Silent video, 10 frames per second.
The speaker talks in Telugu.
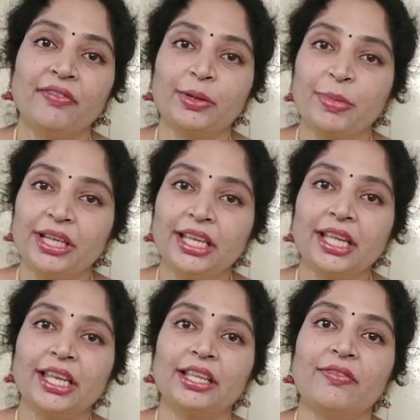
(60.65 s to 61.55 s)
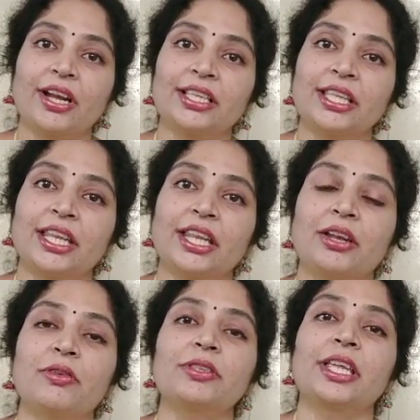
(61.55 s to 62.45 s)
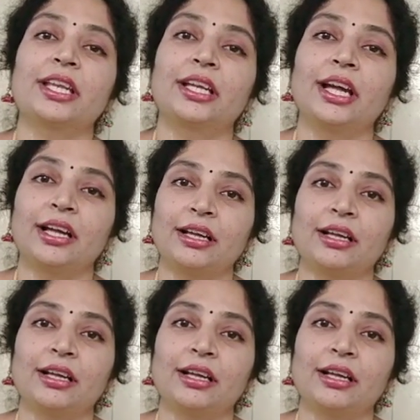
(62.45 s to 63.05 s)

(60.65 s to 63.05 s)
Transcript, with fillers: విటమిన్ డి అనేది వాళ్ళ శరీరంలో సరిగ్గా